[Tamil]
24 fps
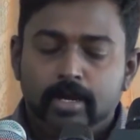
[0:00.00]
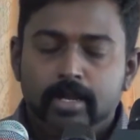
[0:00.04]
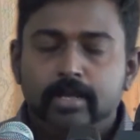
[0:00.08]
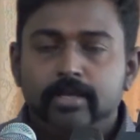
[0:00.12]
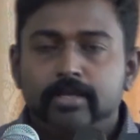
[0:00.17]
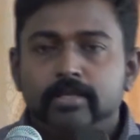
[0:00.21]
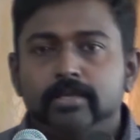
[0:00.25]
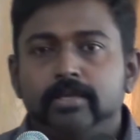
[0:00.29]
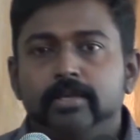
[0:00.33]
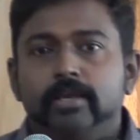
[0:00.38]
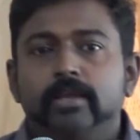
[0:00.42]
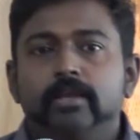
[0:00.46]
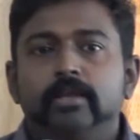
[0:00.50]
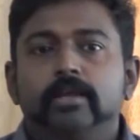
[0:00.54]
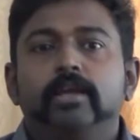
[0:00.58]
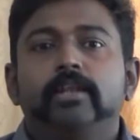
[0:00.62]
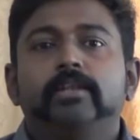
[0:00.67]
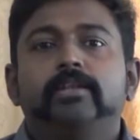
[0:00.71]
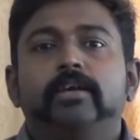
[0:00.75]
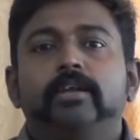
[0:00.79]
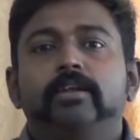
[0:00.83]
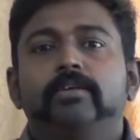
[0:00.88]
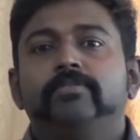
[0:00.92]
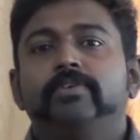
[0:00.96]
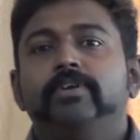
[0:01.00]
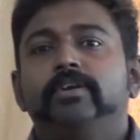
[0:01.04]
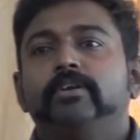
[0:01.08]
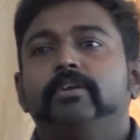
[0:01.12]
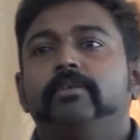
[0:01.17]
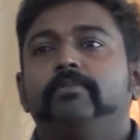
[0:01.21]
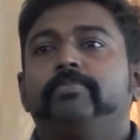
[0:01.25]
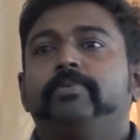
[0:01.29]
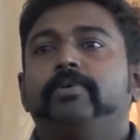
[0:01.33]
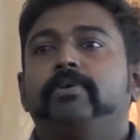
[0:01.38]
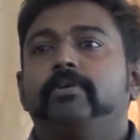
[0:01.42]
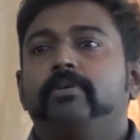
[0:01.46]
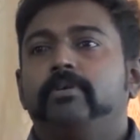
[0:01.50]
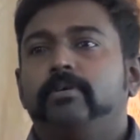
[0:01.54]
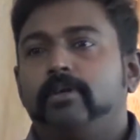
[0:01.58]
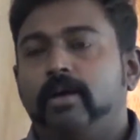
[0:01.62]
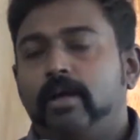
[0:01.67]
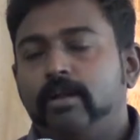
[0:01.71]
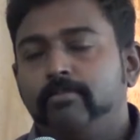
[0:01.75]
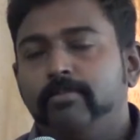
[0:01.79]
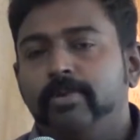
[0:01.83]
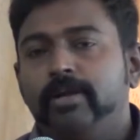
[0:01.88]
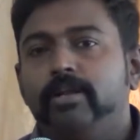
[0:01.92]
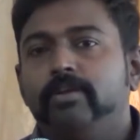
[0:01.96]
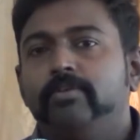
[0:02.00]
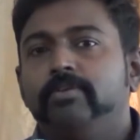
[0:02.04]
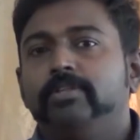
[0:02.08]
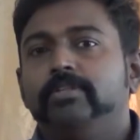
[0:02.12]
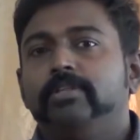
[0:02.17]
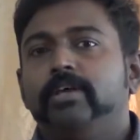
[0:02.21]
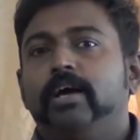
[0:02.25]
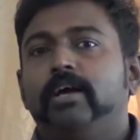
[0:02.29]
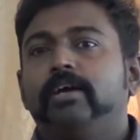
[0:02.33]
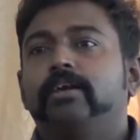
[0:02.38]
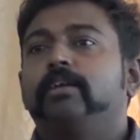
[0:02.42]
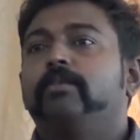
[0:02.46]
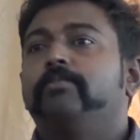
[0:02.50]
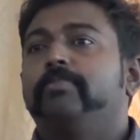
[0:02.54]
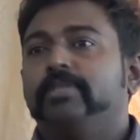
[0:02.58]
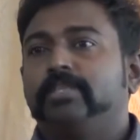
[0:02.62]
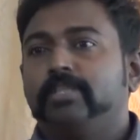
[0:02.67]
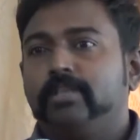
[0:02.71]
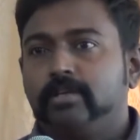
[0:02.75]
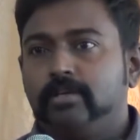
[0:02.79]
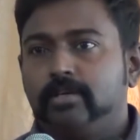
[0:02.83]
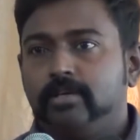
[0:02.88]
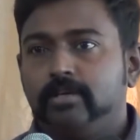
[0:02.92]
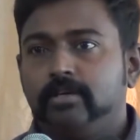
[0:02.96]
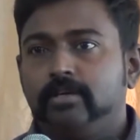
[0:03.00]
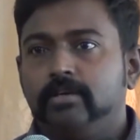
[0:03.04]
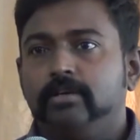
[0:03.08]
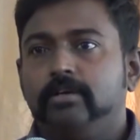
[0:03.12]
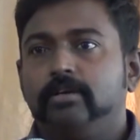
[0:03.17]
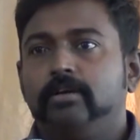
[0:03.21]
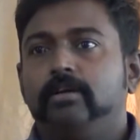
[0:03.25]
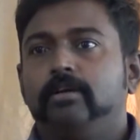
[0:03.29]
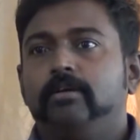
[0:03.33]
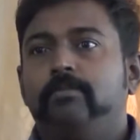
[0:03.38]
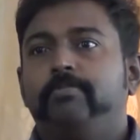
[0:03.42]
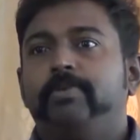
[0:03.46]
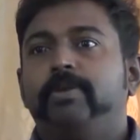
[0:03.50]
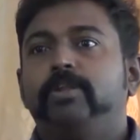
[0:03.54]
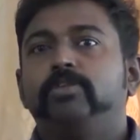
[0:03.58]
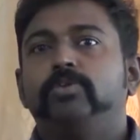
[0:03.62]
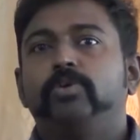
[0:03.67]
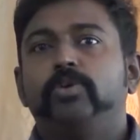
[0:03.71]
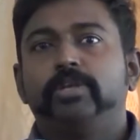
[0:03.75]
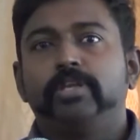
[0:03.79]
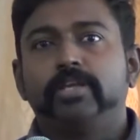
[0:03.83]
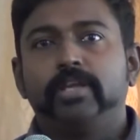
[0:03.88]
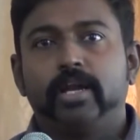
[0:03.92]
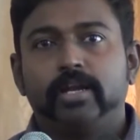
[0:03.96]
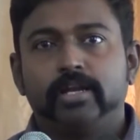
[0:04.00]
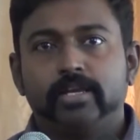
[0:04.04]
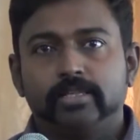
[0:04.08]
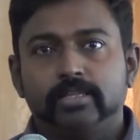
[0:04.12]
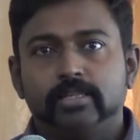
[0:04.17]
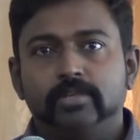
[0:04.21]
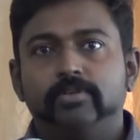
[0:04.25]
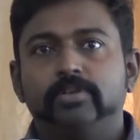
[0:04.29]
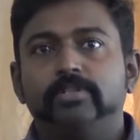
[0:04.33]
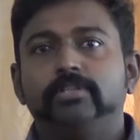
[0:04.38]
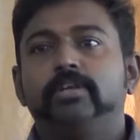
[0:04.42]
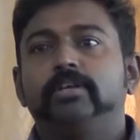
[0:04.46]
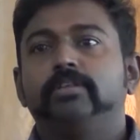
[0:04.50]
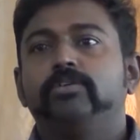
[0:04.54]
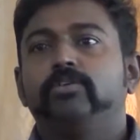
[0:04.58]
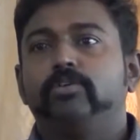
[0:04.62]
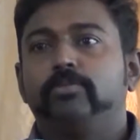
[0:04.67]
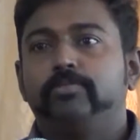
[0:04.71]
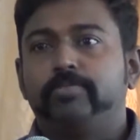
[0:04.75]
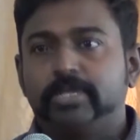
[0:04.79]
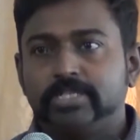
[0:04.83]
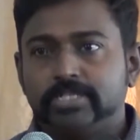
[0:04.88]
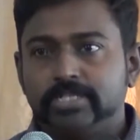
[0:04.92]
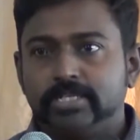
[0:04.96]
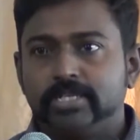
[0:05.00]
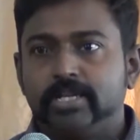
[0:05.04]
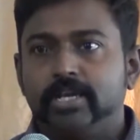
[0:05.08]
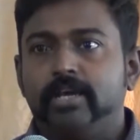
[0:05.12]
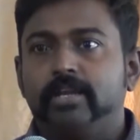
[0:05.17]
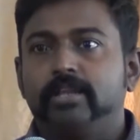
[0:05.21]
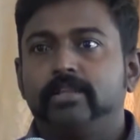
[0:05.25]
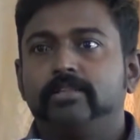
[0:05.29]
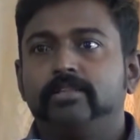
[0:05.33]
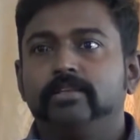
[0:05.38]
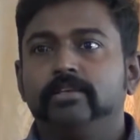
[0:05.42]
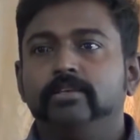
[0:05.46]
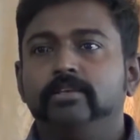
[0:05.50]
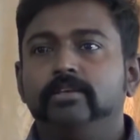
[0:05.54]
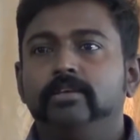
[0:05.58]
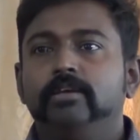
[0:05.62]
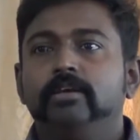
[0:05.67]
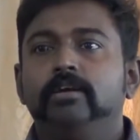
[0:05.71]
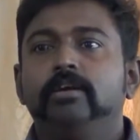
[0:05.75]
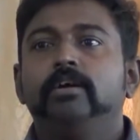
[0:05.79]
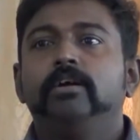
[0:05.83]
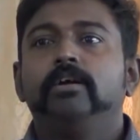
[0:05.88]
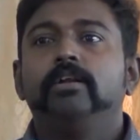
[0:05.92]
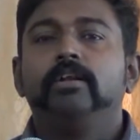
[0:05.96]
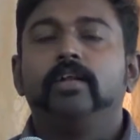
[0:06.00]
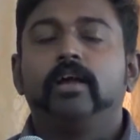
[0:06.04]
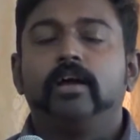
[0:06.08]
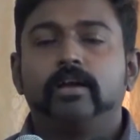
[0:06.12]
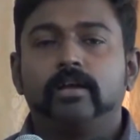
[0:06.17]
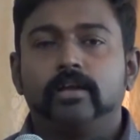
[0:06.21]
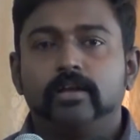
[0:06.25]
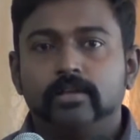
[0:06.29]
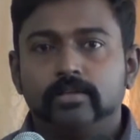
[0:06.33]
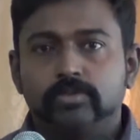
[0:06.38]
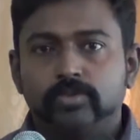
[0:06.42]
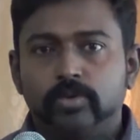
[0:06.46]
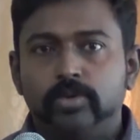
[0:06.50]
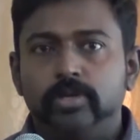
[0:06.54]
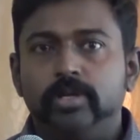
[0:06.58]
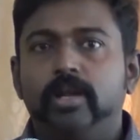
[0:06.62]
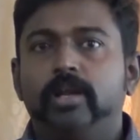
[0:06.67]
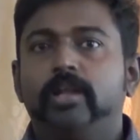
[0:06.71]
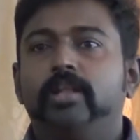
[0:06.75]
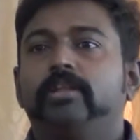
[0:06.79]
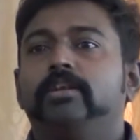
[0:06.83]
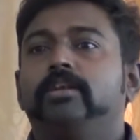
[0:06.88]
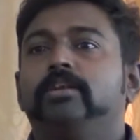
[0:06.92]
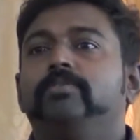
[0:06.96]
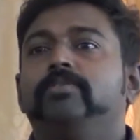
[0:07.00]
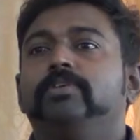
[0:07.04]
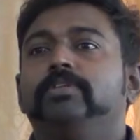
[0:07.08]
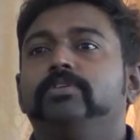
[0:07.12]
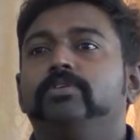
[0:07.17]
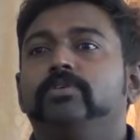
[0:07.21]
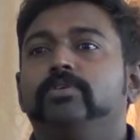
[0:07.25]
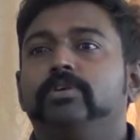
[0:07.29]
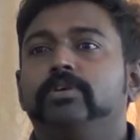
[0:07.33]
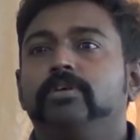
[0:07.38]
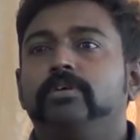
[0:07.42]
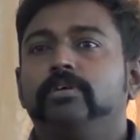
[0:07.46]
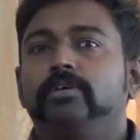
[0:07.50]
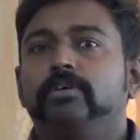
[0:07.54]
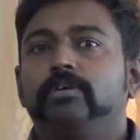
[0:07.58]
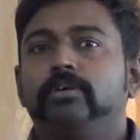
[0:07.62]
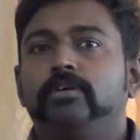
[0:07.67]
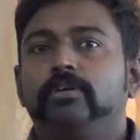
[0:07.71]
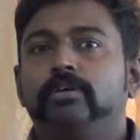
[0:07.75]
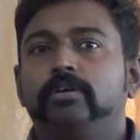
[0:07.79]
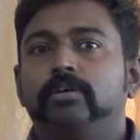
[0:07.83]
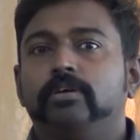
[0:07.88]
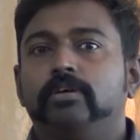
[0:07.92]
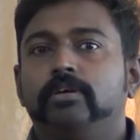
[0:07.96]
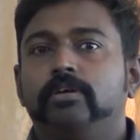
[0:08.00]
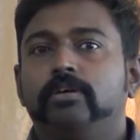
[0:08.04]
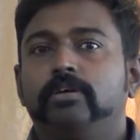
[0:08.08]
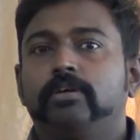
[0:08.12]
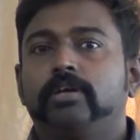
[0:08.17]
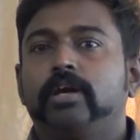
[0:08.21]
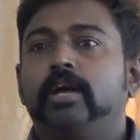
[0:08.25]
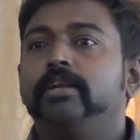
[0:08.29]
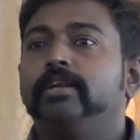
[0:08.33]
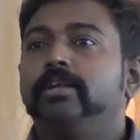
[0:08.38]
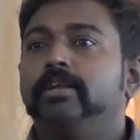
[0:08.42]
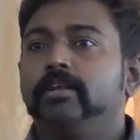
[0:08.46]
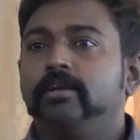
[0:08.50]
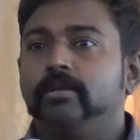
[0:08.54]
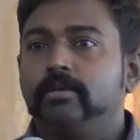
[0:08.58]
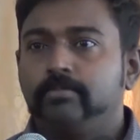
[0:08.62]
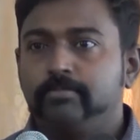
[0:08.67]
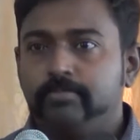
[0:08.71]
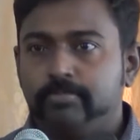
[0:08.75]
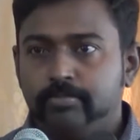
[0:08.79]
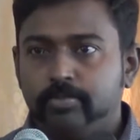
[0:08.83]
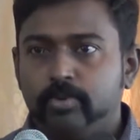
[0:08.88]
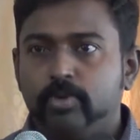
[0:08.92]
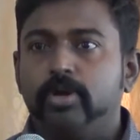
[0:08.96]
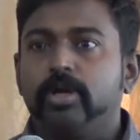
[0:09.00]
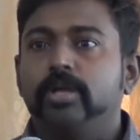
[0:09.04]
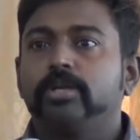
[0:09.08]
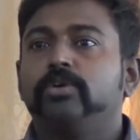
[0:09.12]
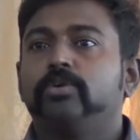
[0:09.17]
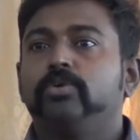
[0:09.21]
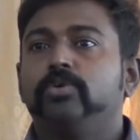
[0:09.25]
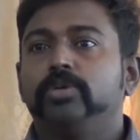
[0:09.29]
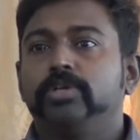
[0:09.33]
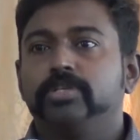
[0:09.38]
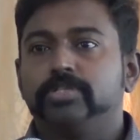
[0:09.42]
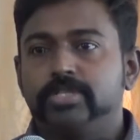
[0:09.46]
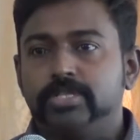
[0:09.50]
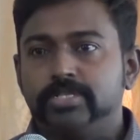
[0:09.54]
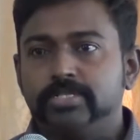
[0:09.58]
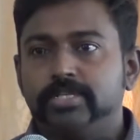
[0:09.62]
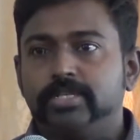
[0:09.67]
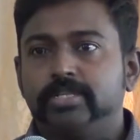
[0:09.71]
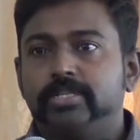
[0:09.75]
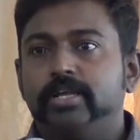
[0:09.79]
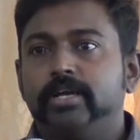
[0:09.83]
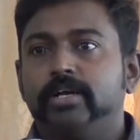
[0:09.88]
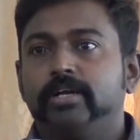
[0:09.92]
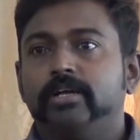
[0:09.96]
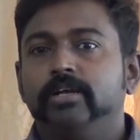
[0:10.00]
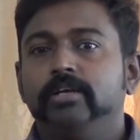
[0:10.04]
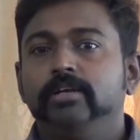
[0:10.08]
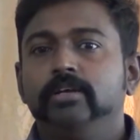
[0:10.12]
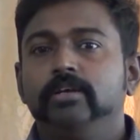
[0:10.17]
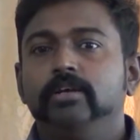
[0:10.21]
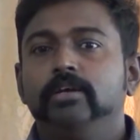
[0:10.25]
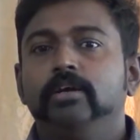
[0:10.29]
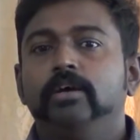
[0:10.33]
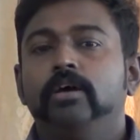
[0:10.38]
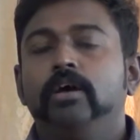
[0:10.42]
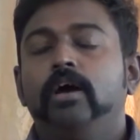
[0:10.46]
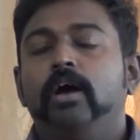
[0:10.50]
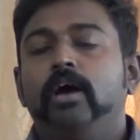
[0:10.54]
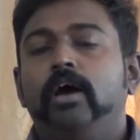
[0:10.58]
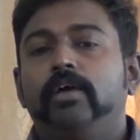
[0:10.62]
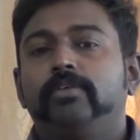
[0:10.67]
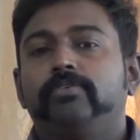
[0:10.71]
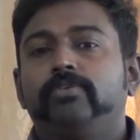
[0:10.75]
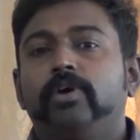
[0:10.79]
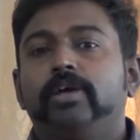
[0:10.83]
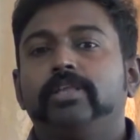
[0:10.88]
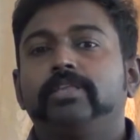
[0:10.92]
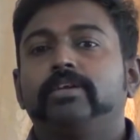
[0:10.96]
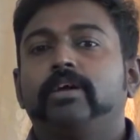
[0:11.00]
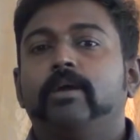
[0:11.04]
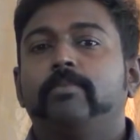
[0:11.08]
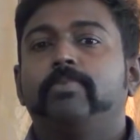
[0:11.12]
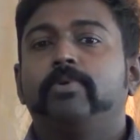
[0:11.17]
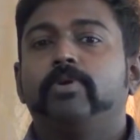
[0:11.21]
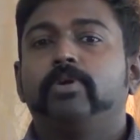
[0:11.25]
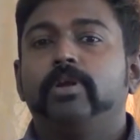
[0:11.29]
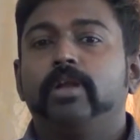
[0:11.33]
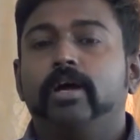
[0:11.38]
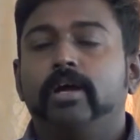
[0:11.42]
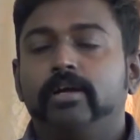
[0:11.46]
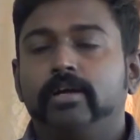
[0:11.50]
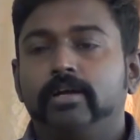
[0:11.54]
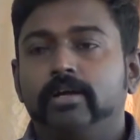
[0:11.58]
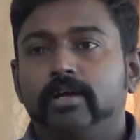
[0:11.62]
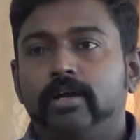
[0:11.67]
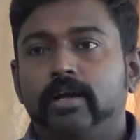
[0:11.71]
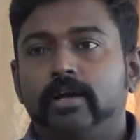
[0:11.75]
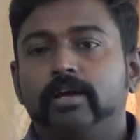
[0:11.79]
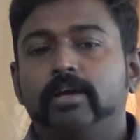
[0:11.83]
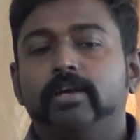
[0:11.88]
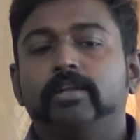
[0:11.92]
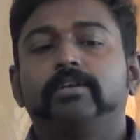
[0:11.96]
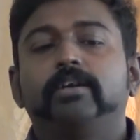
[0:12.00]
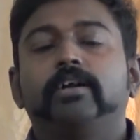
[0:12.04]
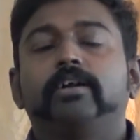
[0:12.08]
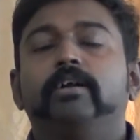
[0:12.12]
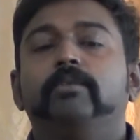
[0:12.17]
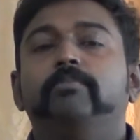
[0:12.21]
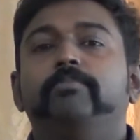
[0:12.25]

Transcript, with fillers: இல்லை இது ஏற்கனவே இப்போ அண்மையில் வந்து அகரபத்தின பெருந்தோட்ட இயக்கத்தில் வந்து அந்த ஒரு பிரச்சனையாக இருந்து நாங்கள் தொழிலாளர்கள் வந்து ஒரு கண்டன போராட்டம் ஒன்றையும் செஞ்சுருந்தாங்க ஸோ அதுக்கப்புறம் நாங்கள் அங்கே இருக்க